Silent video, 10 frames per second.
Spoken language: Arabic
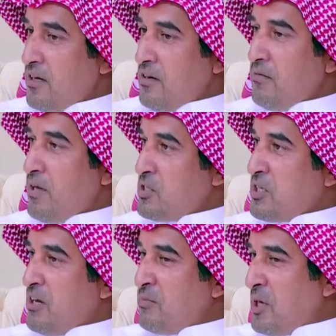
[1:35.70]
فز
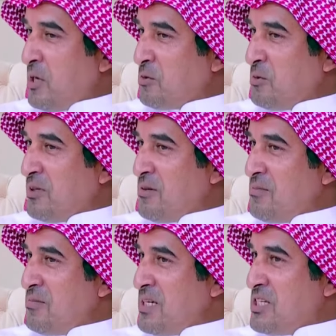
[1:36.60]
قلبي على طول
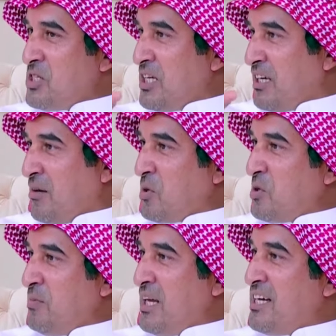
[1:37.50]
استكر
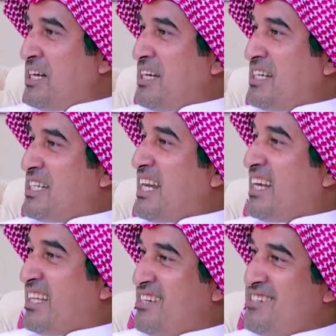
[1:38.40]
مكتوب عليه شركه
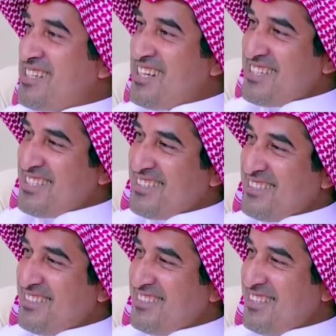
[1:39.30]
الانجاز
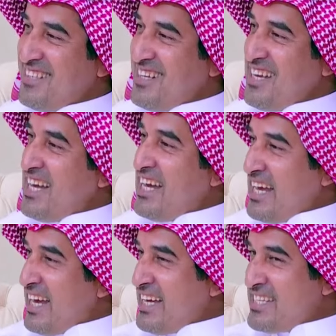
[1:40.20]

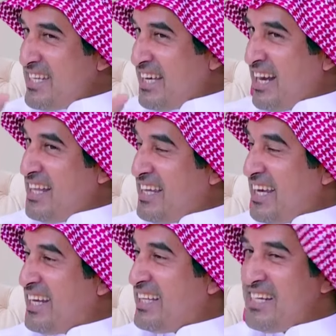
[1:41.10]
استكر اذا
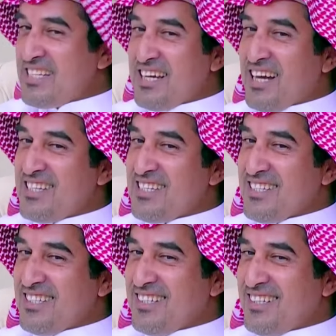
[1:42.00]
قرأت الانجاز
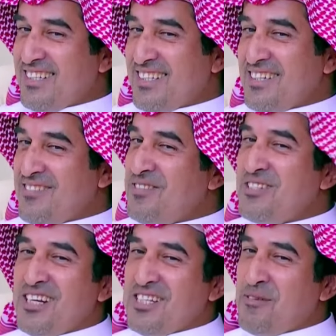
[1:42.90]
فنجان
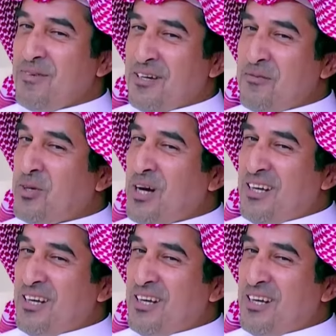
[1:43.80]
الشيباني ابو خالد